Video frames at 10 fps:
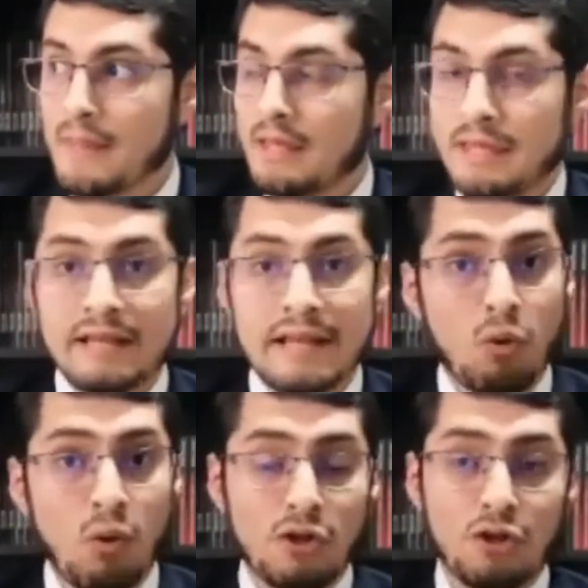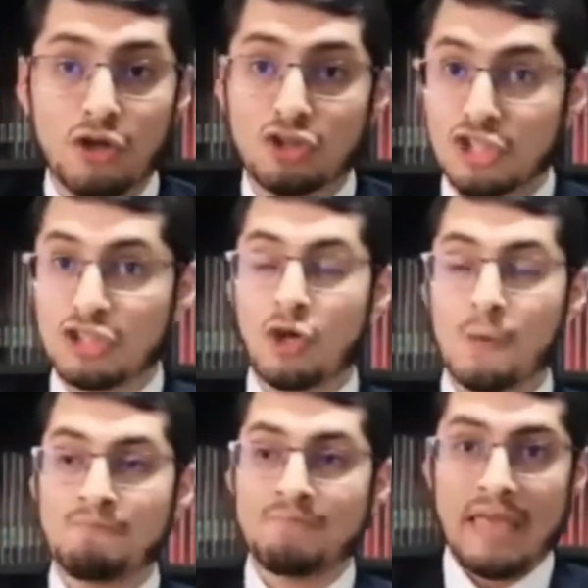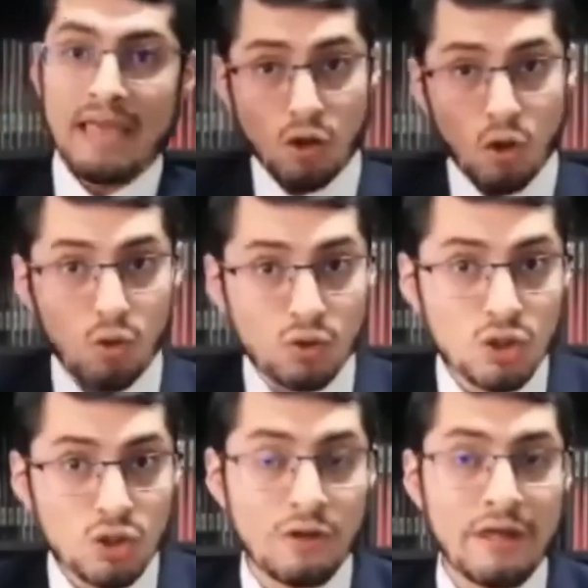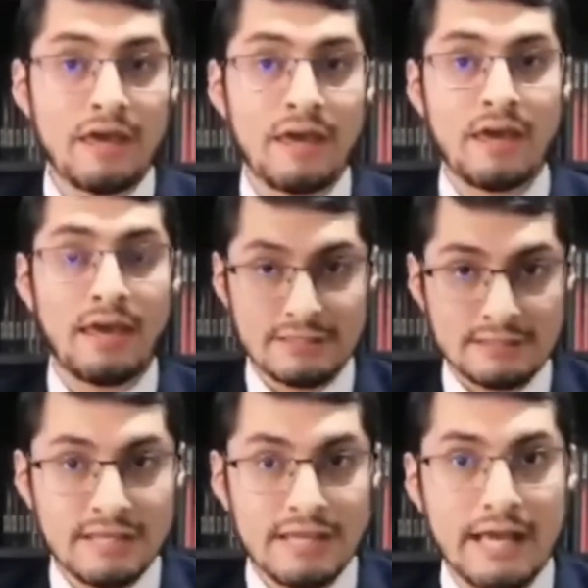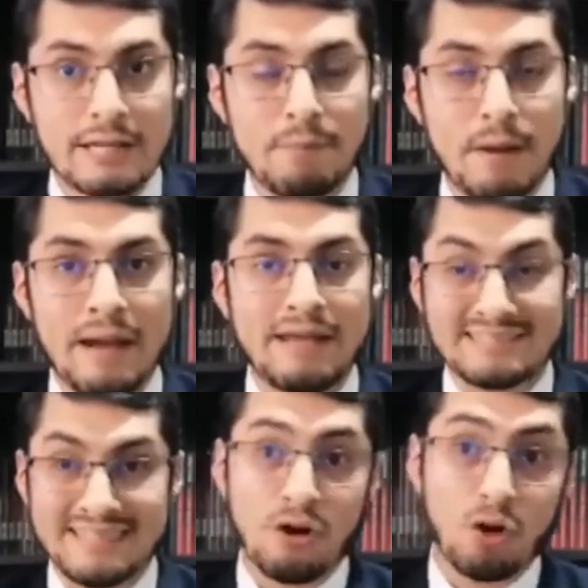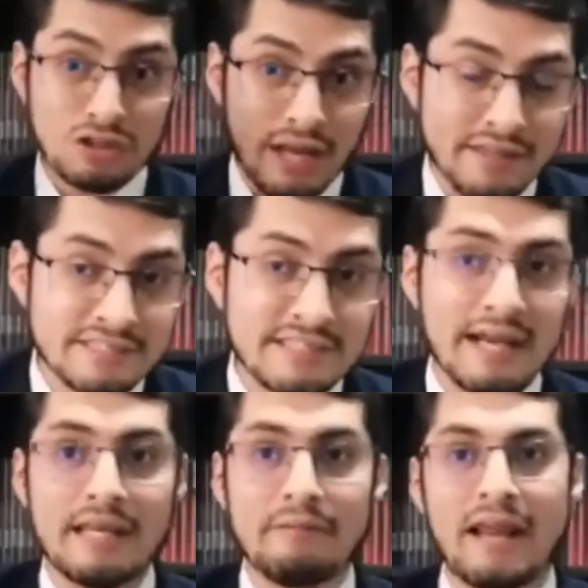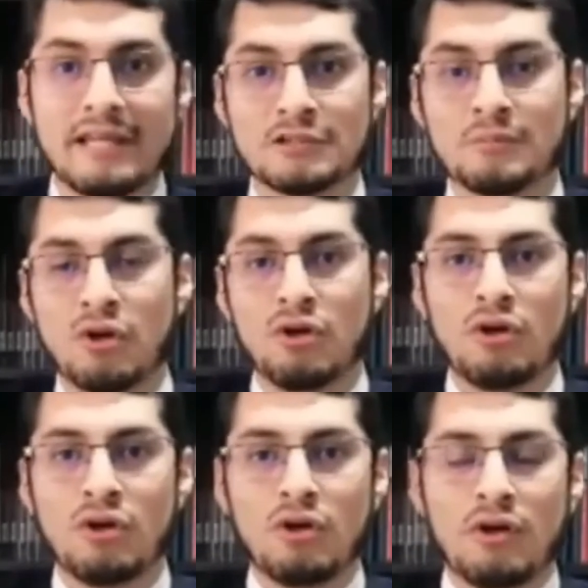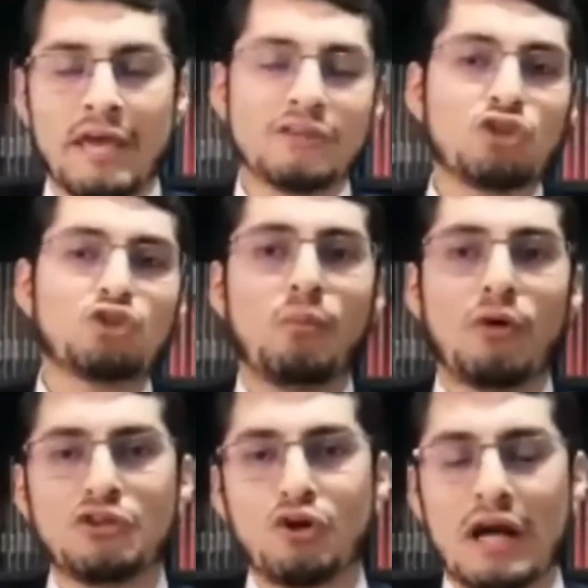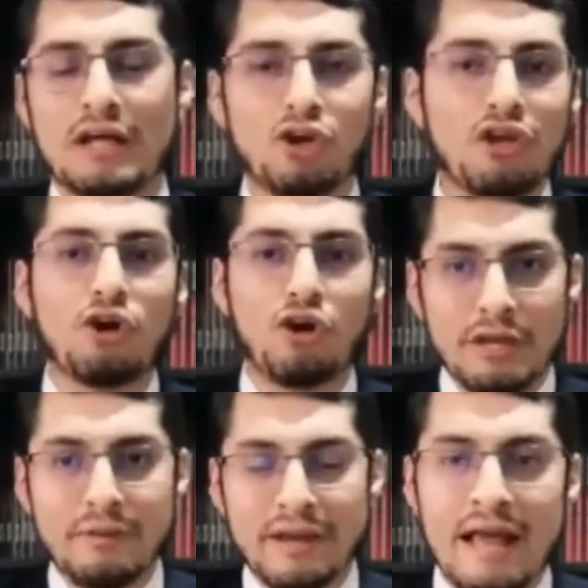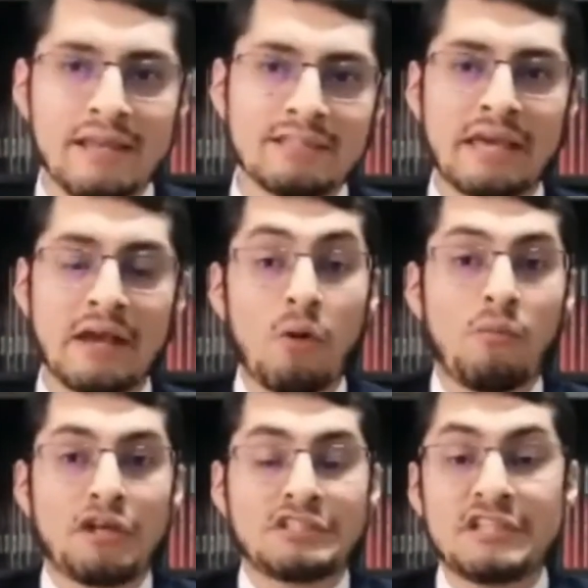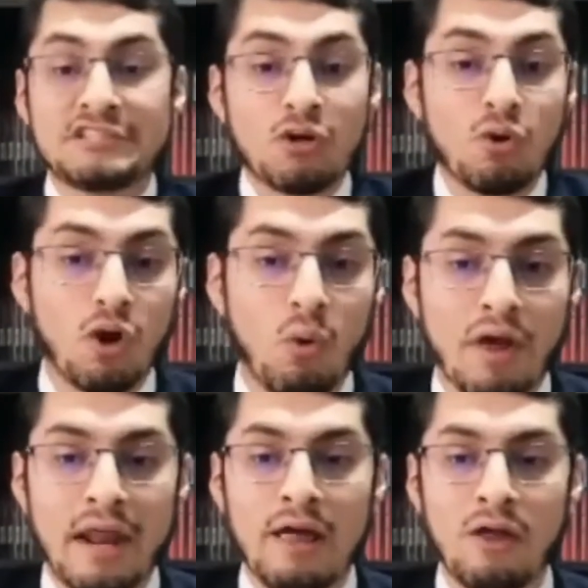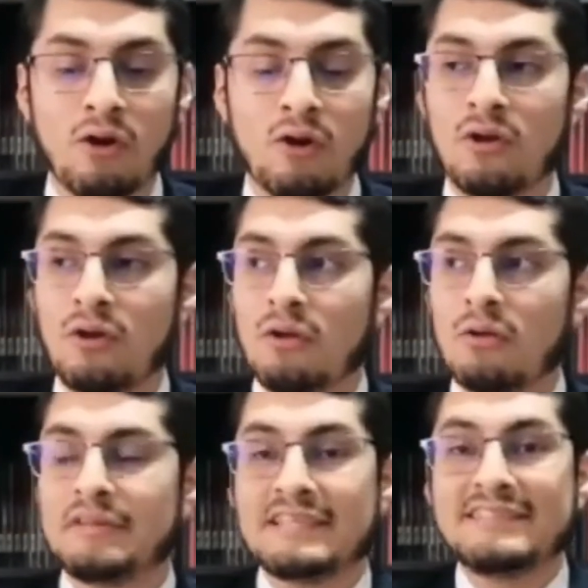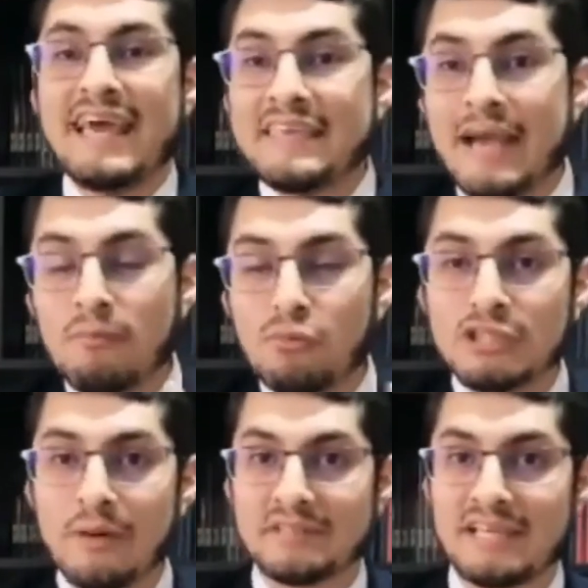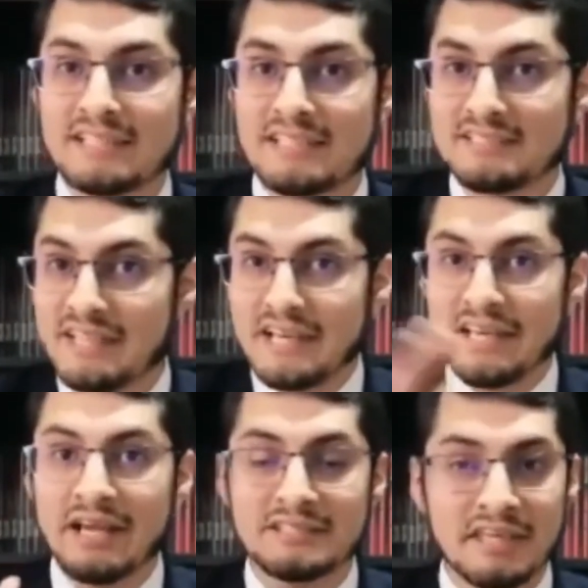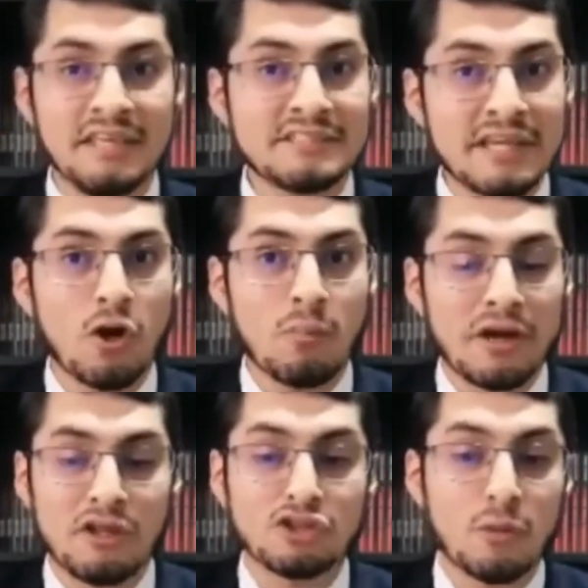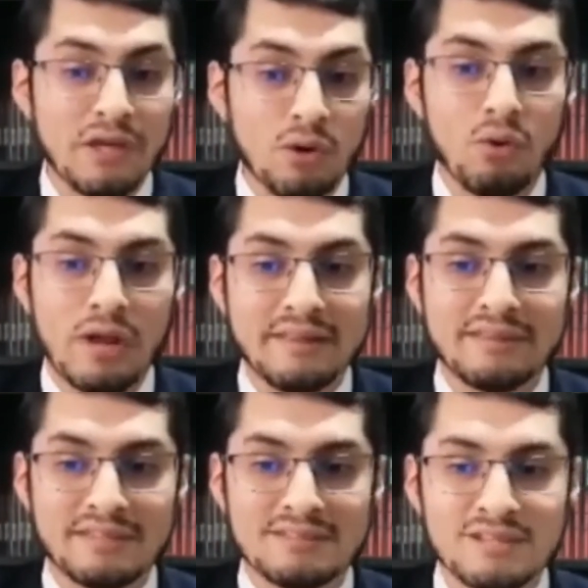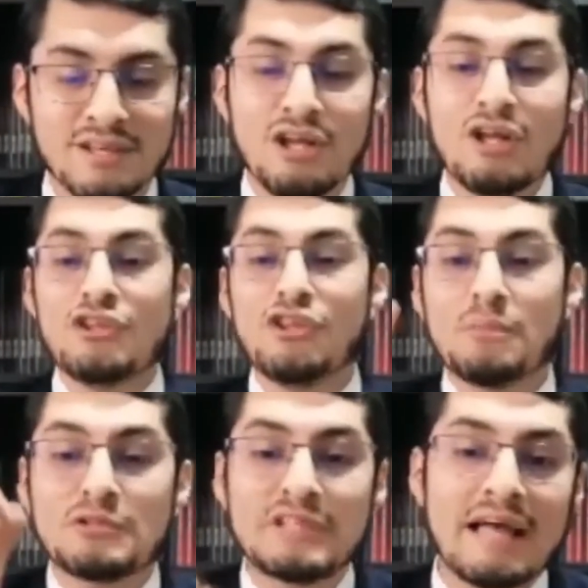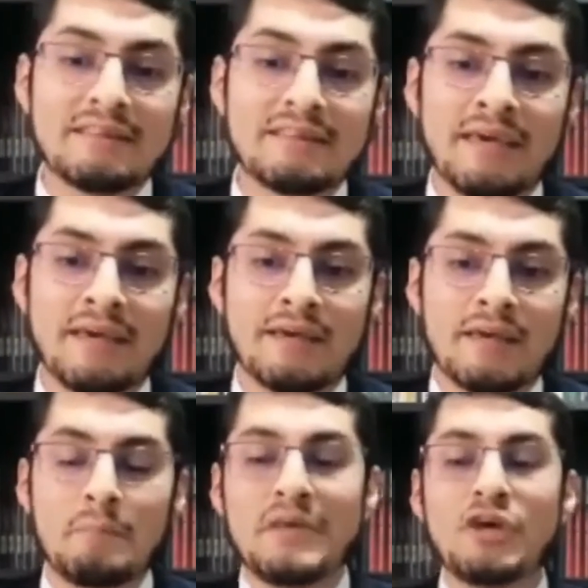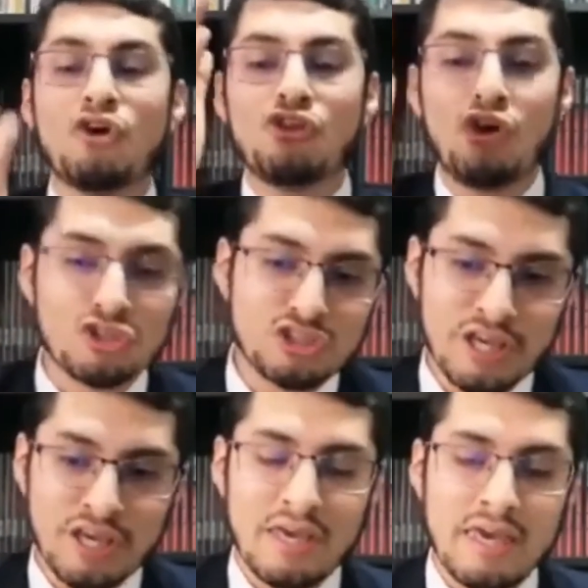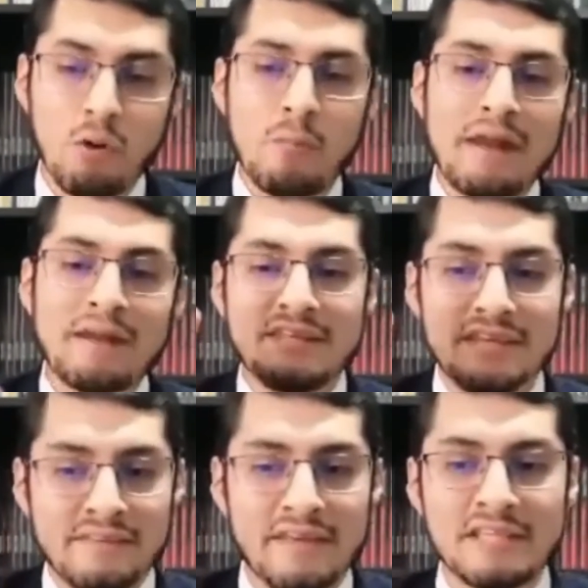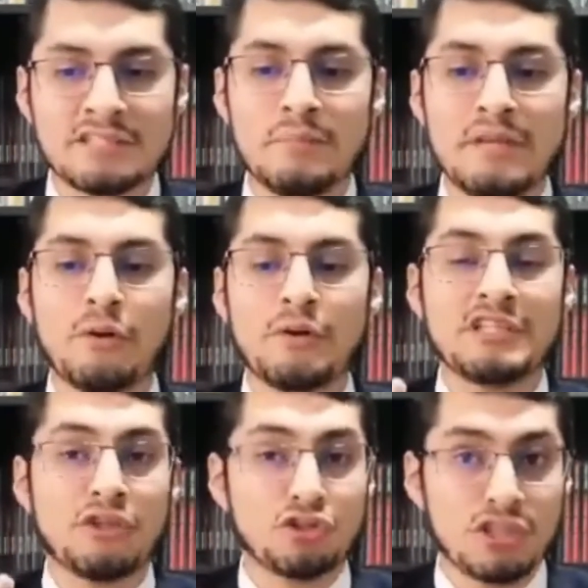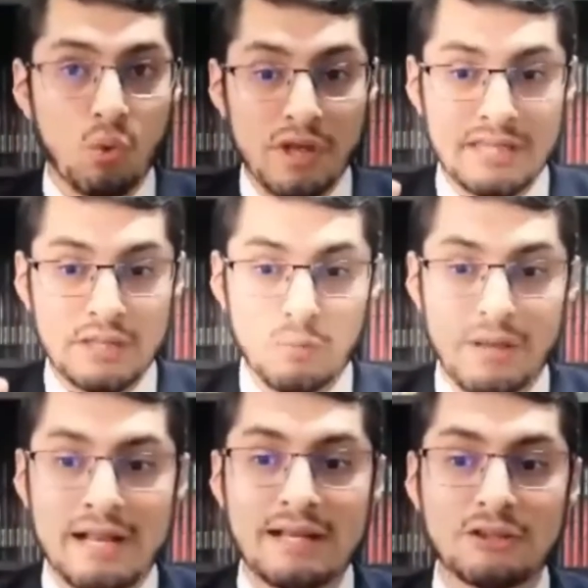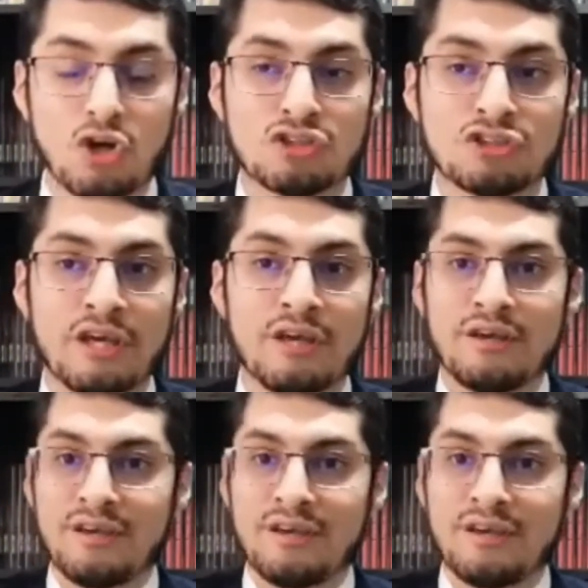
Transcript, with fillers: Y claro, cuando yo cito el conjunto de encíclicas papales que contradicen al liberalismo, estos supuestos católicos liberales, que es como decir círculo cuadrado, desdeñan muchas veces las encíclicas y dicen como que no son vinculantes. No obstante, Pío XII, en Humanis Generis, 1950, numeral 14,